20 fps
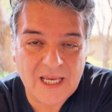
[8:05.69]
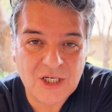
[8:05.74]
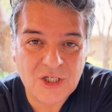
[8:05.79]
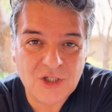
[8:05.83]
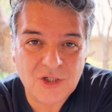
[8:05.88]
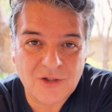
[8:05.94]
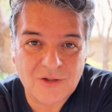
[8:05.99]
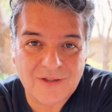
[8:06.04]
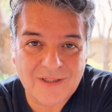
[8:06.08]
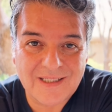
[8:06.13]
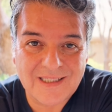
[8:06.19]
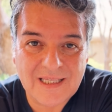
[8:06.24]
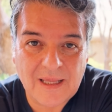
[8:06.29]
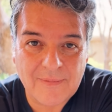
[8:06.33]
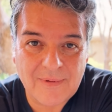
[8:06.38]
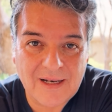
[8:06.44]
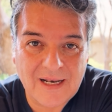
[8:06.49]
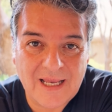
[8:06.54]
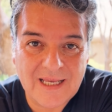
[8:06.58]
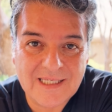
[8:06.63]
ist,
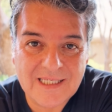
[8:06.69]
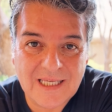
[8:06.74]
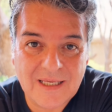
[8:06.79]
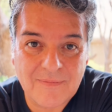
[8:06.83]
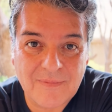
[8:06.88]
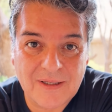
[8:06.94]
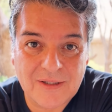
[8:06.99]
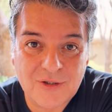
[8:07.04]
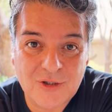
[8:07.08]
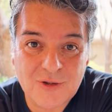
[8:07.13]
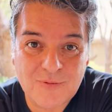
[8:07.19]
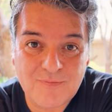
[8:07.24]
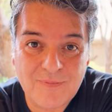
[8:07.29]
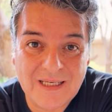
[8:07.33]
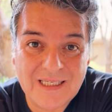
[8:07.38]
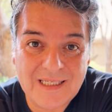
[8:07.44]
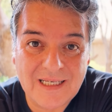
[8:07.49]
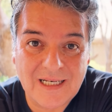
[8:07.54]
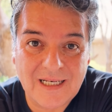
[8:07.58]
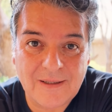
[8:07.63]
nicht machbar ist.
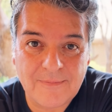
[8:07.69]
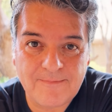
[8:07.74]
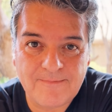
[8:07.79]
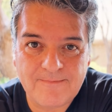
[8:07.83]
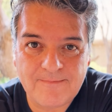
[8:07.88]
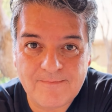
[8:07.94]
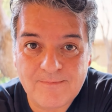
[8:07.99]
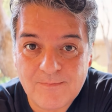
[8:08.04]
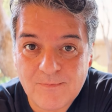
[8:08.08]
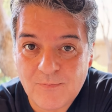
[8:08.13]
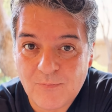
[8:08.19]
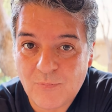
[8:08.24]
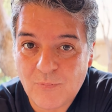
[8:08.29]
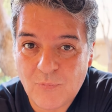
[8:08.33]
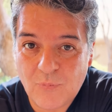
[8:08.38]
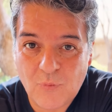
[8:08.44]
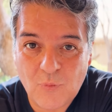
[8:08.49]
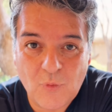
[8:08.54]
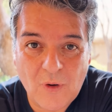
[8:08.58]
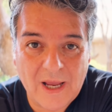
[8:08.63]
Das Einzige,
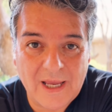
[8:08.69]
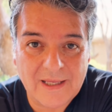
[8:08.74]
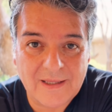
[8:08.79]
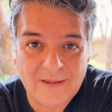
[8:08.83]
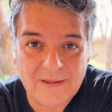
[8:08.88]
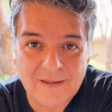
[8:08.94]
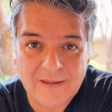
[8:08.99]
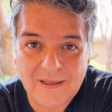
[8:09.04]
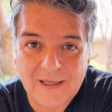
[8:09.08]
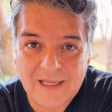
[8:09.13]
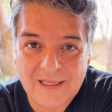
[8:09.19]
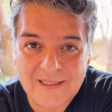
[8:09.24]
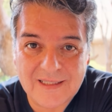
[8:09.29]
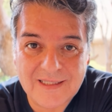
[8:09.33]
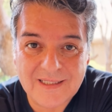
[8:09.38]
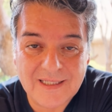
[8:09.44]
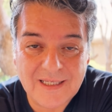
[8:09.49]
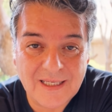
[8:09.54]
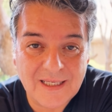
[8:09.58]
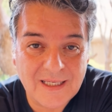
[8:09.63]
was wir tun können,
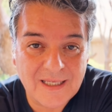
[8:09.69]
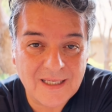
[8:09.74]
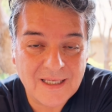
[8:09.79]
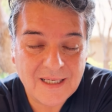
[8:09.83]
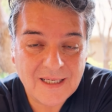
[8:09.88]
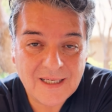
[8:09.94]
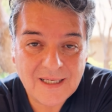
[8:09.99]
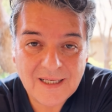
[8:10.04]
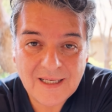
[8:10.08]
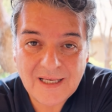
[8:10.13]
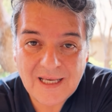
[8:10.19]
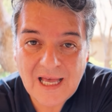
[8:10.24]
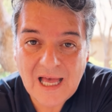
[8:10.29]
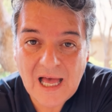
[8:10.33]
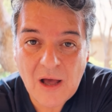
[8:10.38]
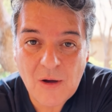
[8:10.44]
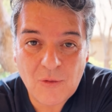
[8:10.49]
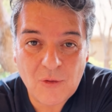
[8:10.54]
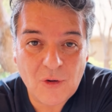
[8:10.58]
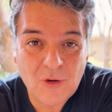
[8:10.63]
ist, ihm
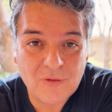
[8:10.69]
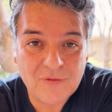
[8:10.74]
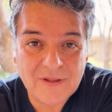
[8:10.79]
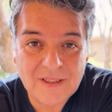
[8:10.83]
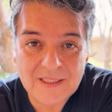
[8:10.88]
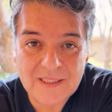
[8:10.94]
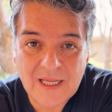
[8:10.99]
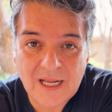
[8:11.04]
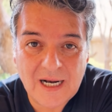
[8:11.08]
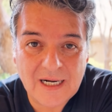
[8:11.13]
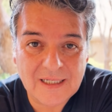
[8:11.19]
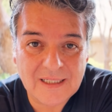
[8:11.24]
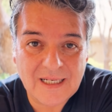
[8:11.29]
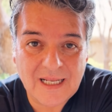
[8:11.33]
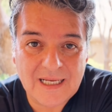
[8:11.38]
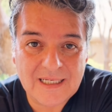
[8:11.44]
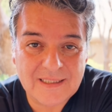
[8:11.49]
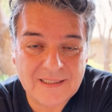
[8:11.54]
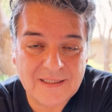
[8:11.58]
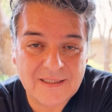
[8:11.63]
Medikamente zu
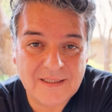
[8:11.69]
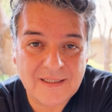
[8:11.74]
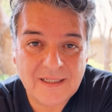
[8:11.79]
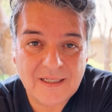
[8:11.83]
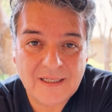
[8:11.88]
geben, ihn